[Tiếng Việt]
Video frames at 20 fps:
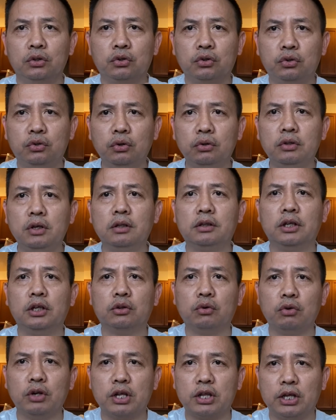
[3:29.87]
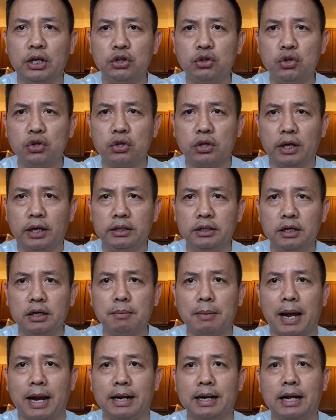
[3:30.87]
Trước nhất thì tôi đi sẽ chia sẻ với các
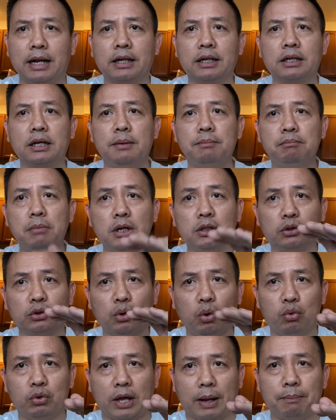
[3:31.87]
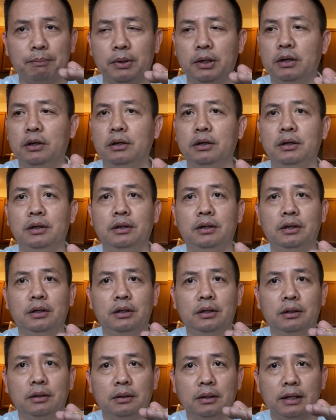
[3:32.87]
bạn là cái mức thu nhập
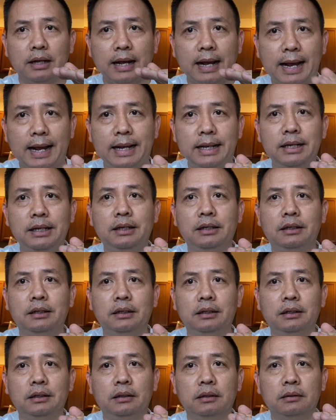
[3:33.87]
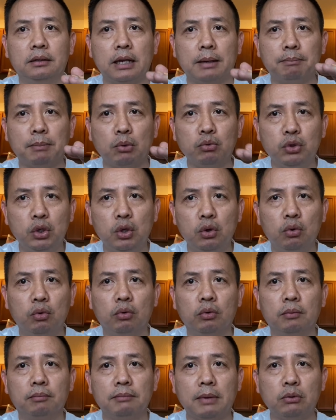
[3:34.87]
ai làm bao nhiêu,
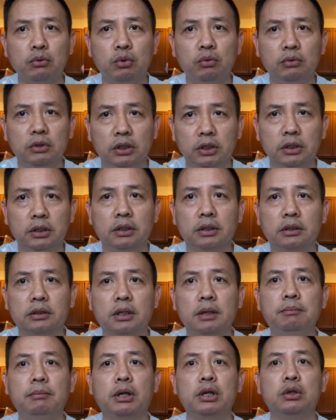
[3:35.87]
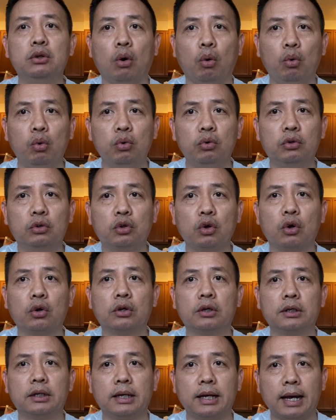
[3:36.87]
bao nhiêu người thì mới đủ cho
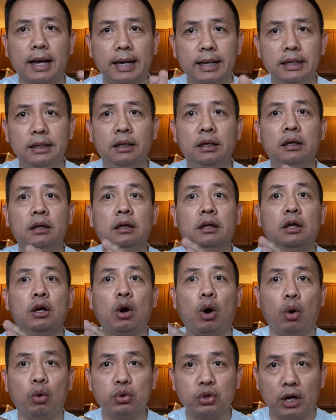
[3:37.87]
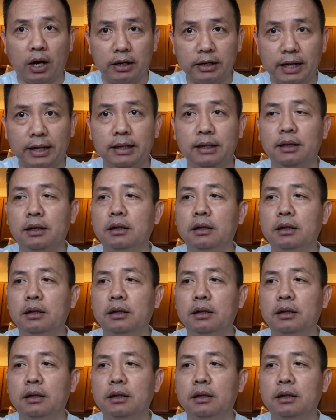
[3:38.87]
cái hỗ trợ này.